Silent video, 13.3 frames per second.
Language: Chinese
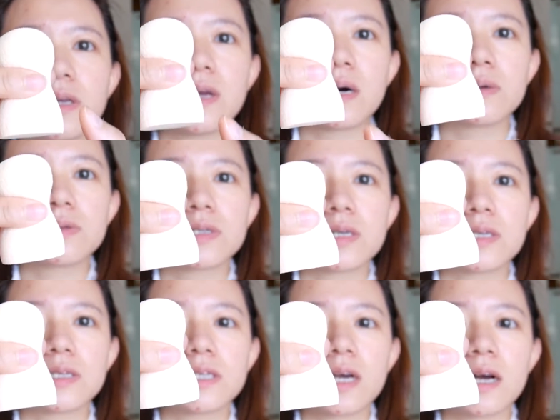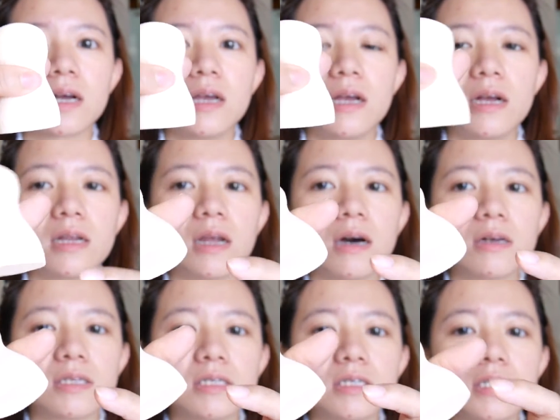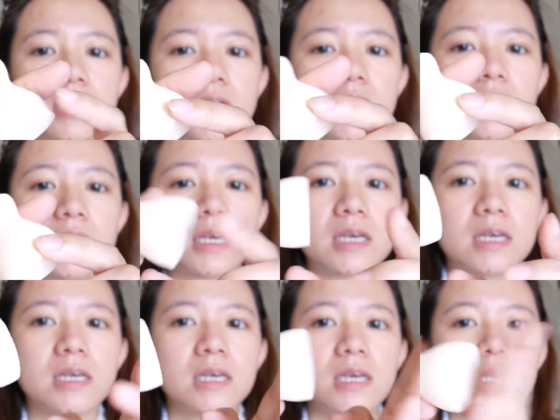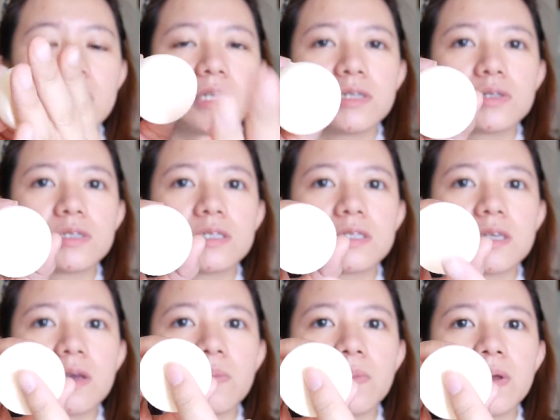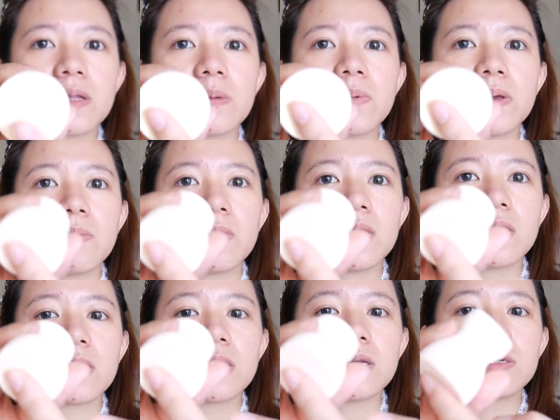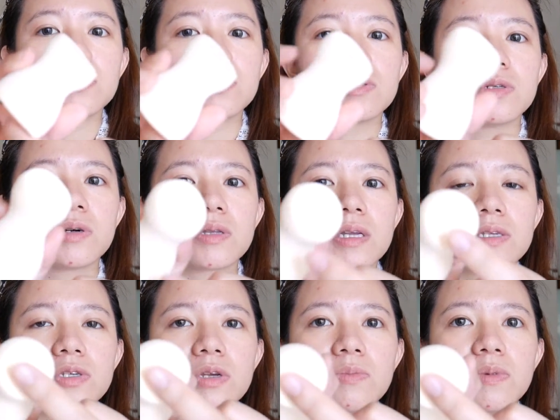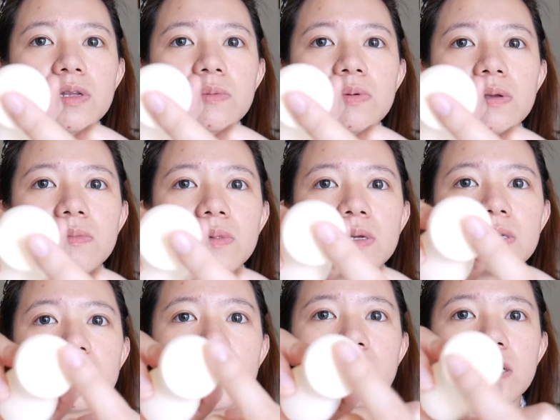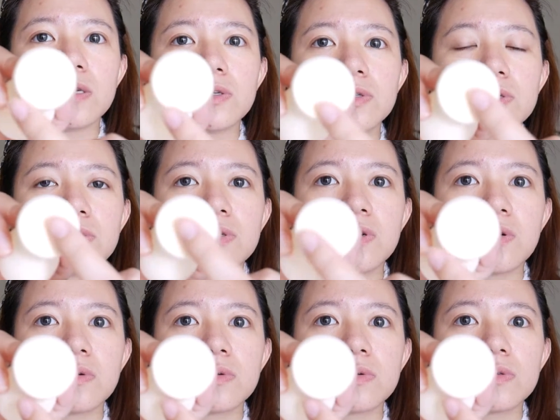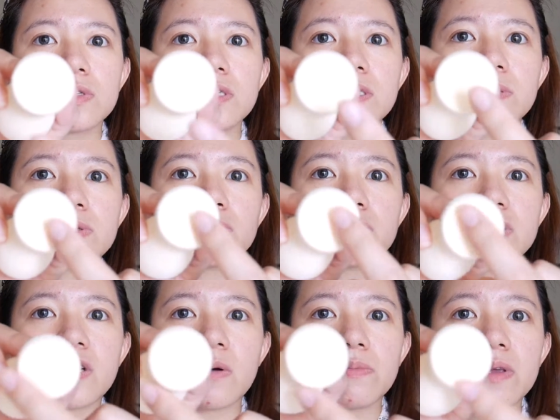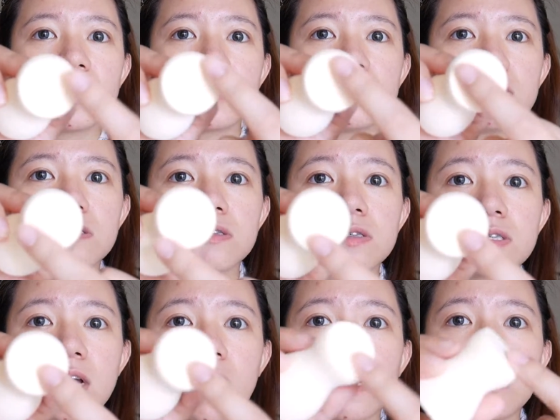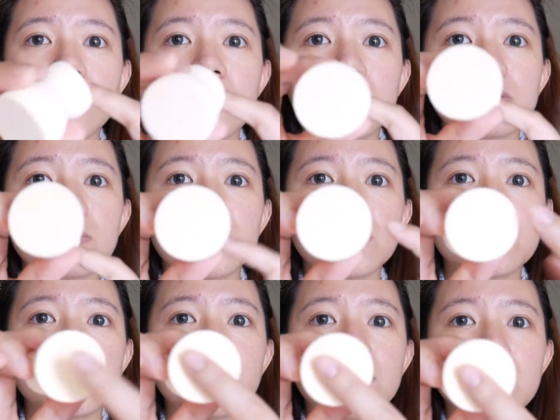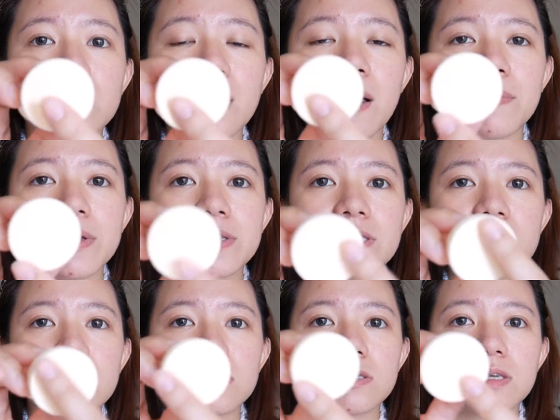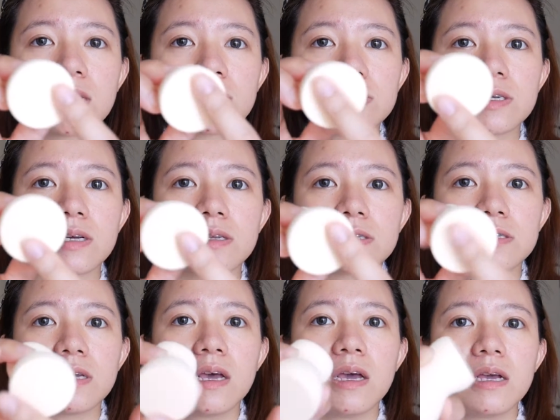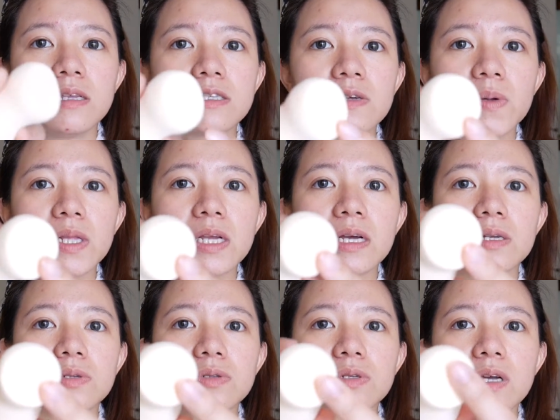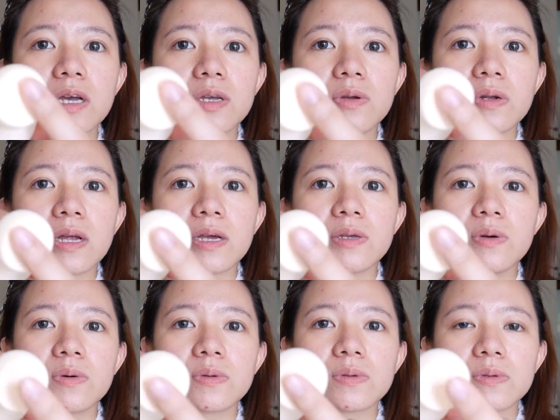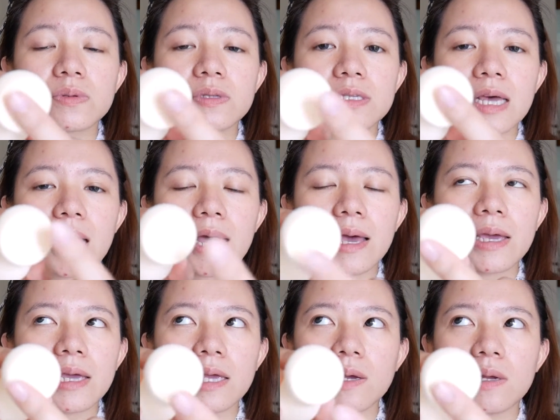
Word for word: 腰身这样。然后其实你可以，就是这一面的平面也可以使用，那这一面的平面也可以使用，就是这、就是就是小面积的上，然后这边就是比较大面积的上这样子。你这边你可能就是可以用来用在